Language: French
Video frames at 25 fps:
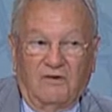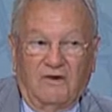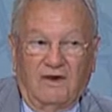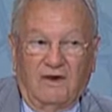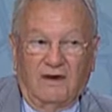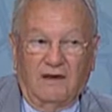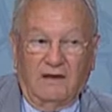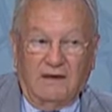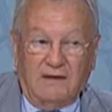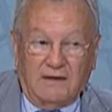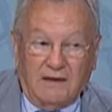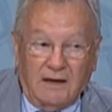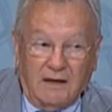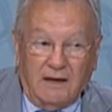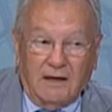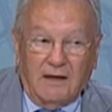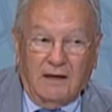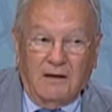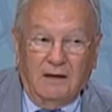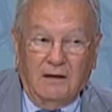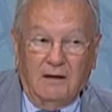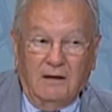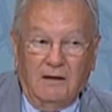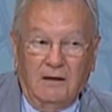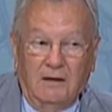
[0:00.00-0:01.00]
un État,
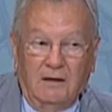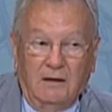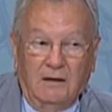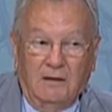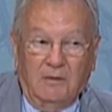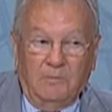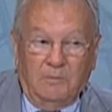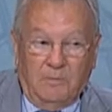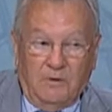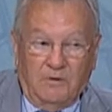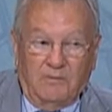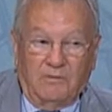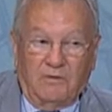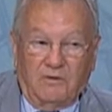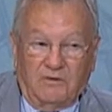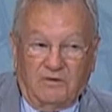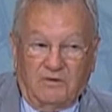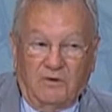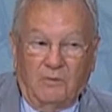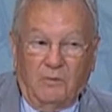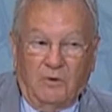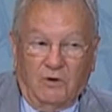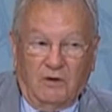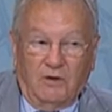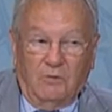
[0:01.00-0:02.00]
pas
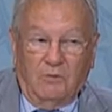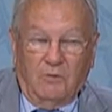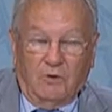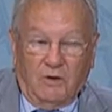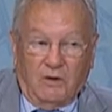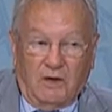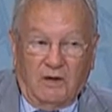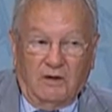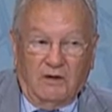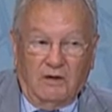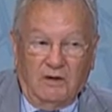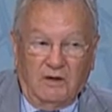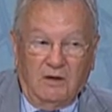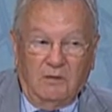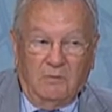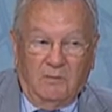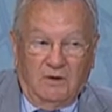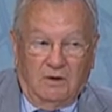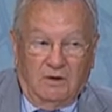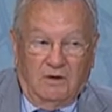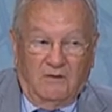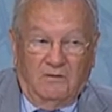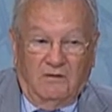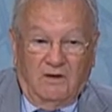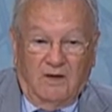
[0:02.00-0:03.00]
forcément démocratique,
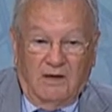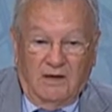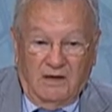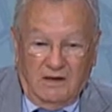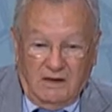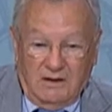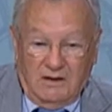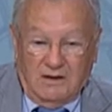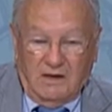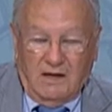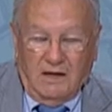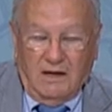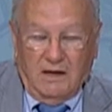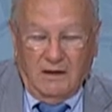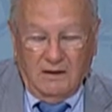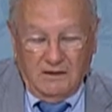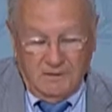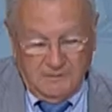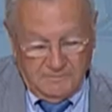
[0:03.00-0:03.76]
mais dans un État,